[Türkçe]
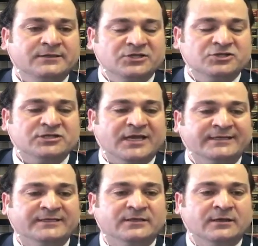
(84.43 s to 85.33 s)

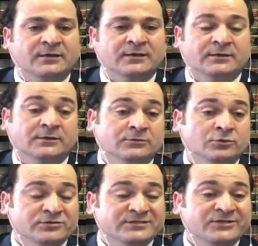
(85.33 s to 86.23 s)
değişkenlik e,
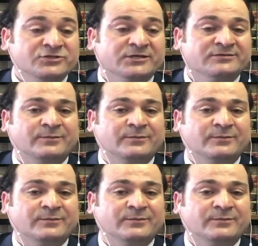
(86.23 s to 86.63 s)
gösterecek.